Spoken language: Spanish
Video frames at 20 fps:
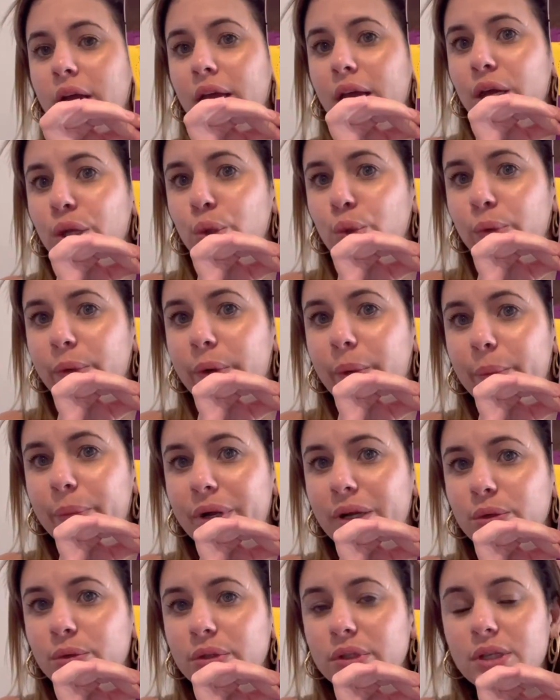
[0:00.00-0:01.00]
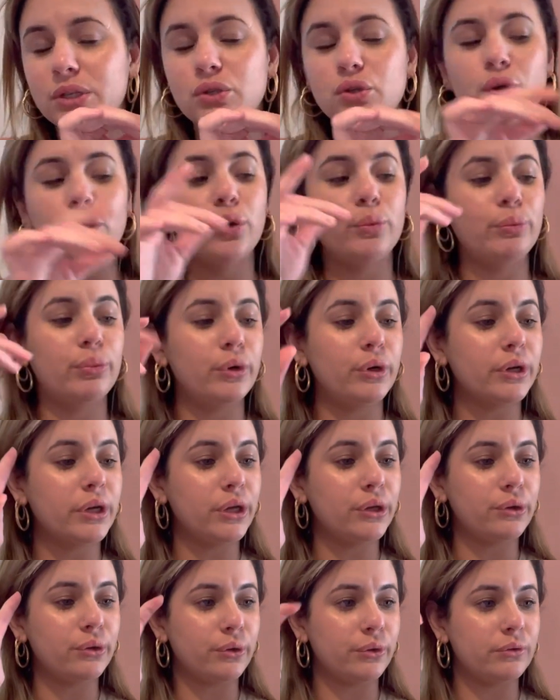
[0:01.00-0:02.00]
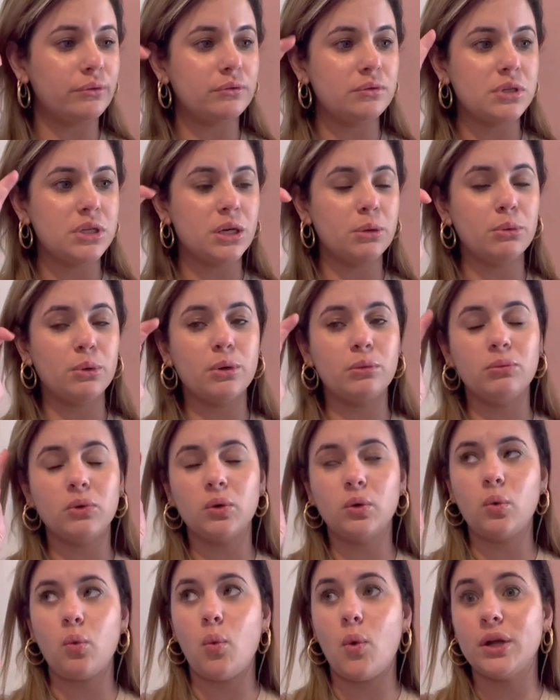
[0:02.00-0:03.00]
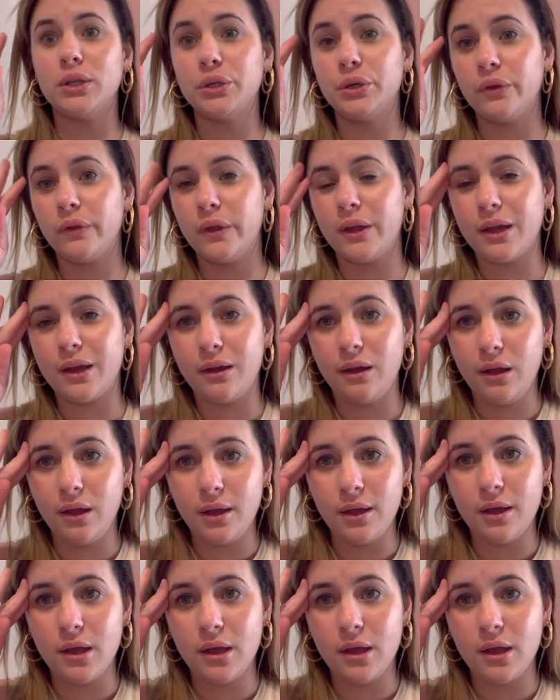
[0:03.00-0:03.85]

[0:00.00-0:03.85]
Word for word: Estuve comprando este solo porque yo llevo como cuatro días